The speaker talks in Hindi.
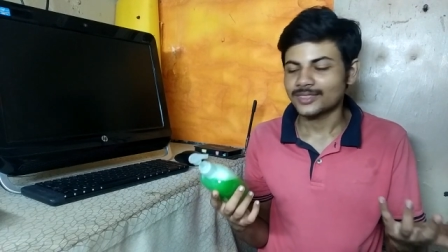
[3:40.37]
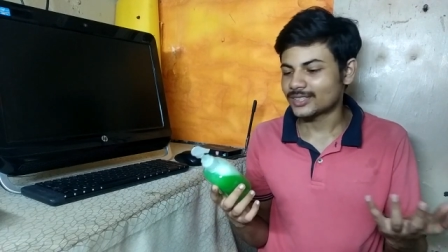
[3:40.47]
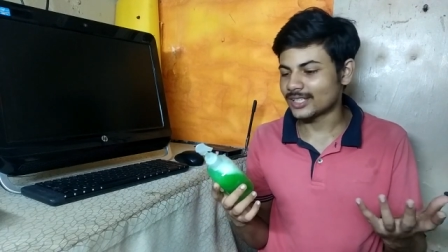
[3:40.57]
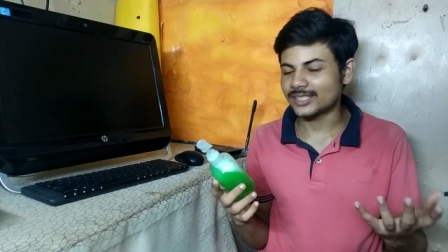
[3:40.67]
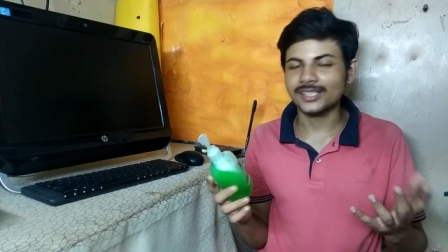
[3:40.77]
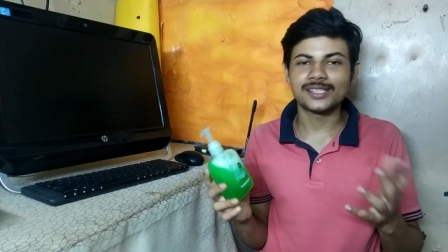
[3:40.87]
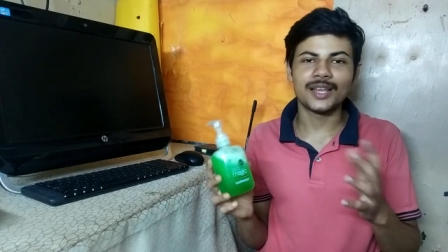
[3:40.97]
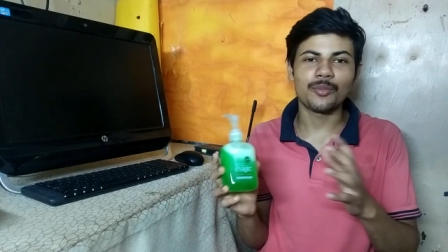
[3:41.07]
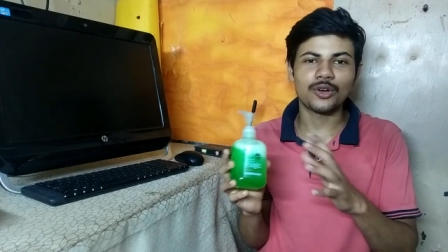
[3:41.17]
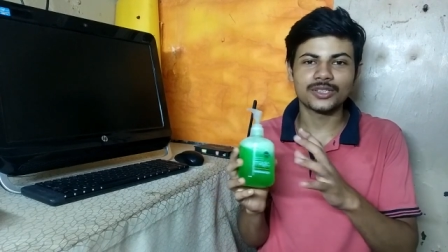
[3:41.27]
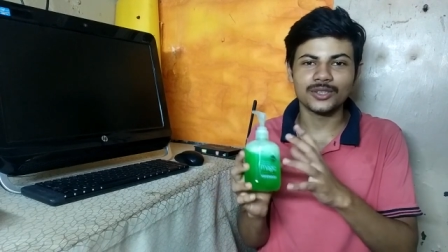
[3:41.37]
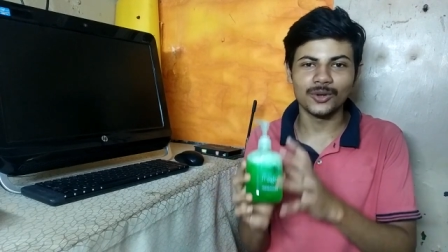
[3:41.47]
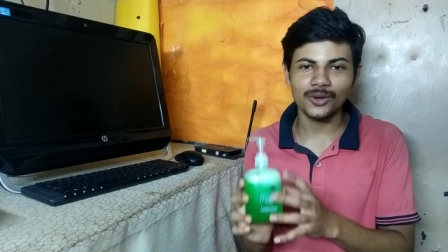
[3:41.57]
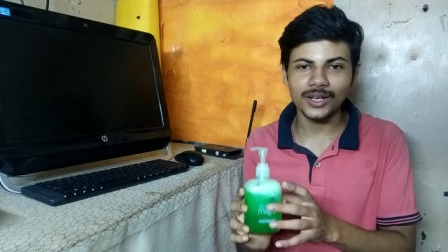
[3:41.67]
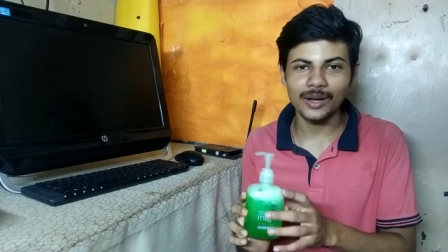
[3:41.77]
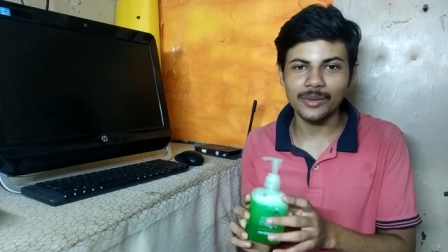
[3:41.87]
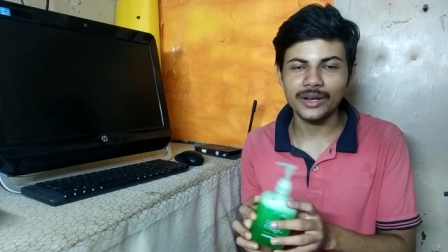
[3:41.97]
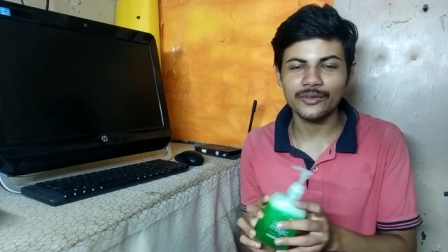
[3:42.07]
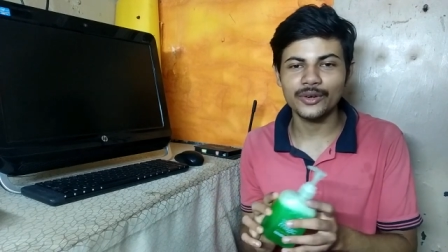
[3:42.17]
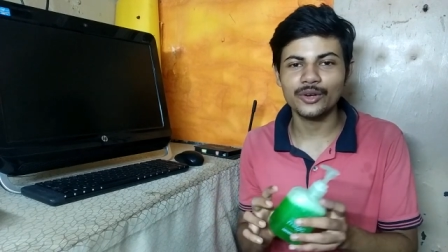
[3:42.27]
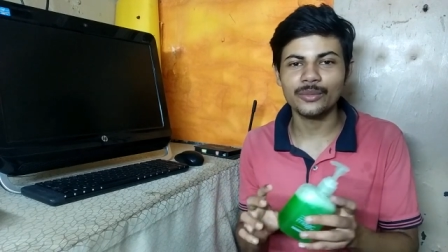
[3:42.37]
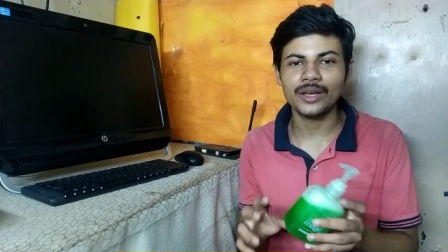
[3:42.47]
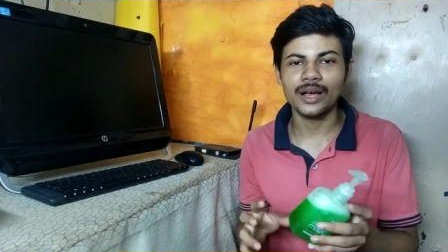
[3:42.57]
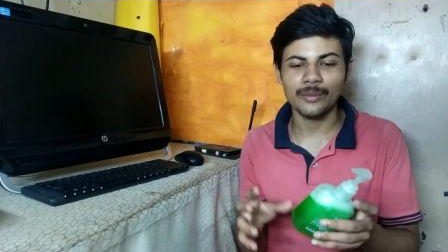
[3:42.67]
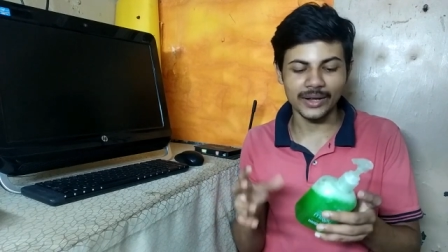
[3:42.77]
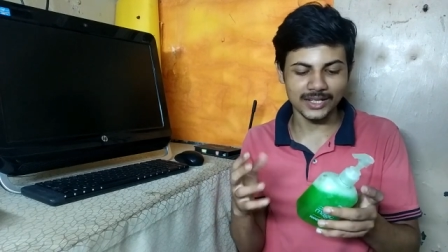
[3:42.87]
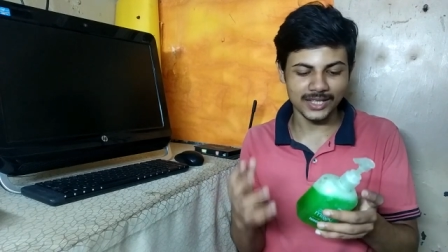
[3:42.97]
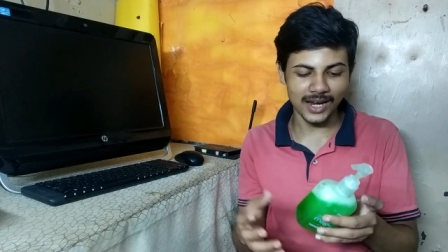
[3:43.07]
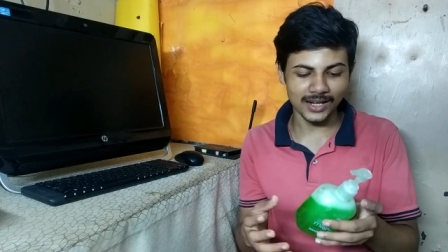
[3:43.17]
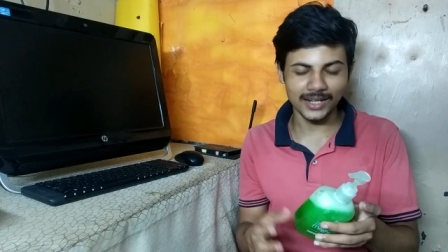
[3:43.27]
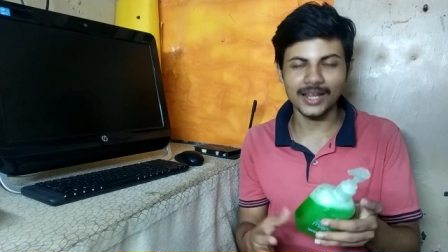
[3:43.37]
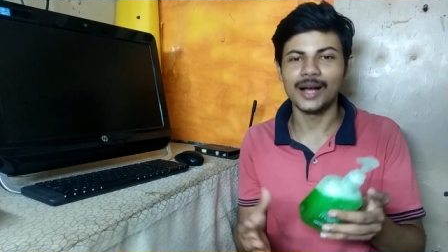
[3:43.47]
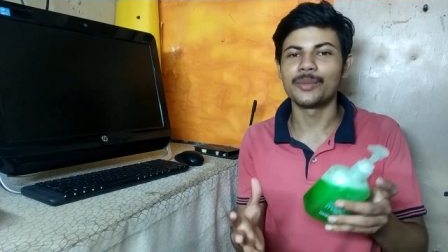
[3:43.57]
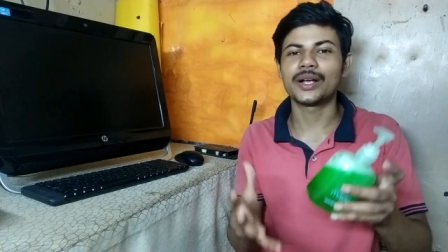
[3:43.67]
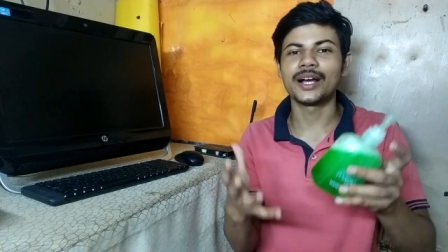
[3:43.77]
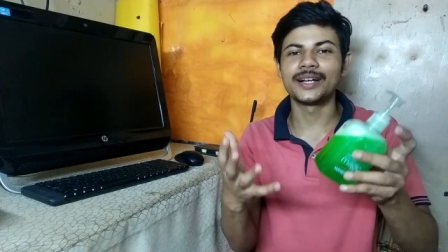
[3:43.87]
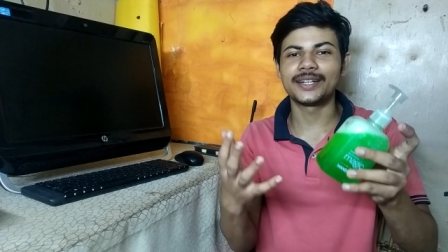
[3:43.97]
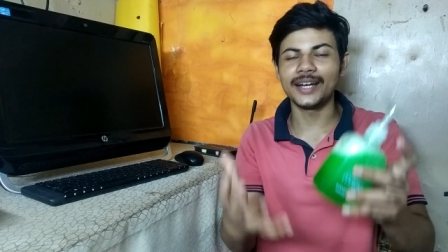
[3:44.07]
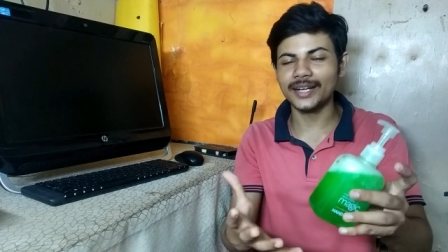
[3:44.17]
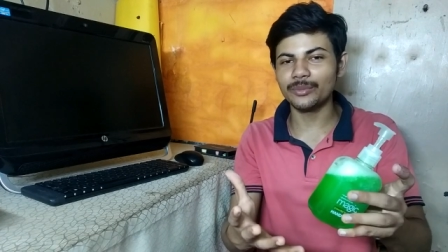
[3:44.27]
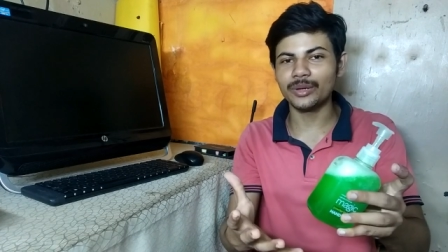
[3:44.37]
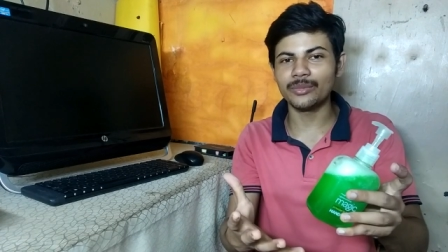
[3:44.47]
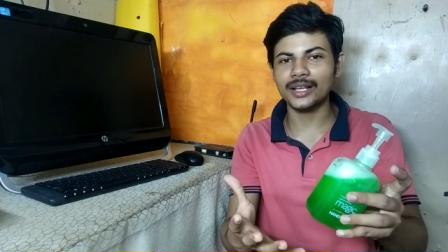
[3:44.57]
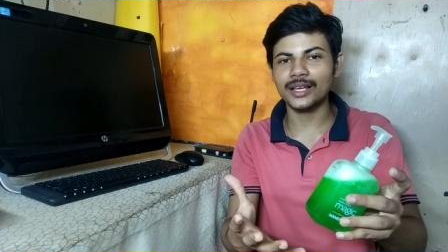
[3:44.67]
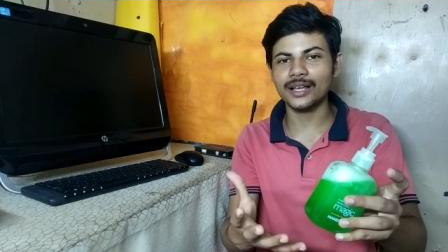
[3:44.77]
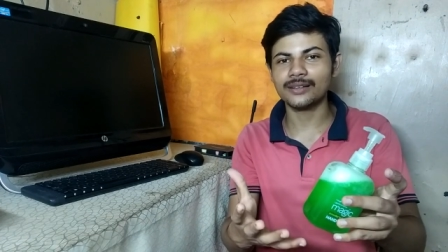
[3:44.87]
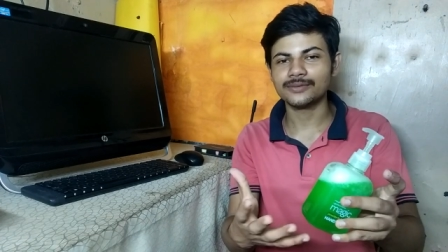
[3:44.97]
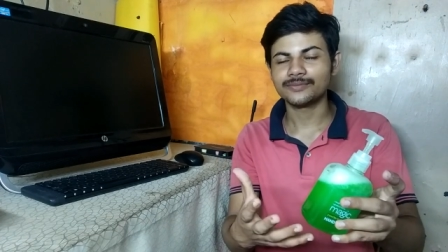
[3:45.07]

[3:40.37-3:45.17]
सस्ती से अनबॉक्सिंग हो गई हमारे वीडियो में हमारे चैनल के लिए हमें कंटेंट भी मिल गया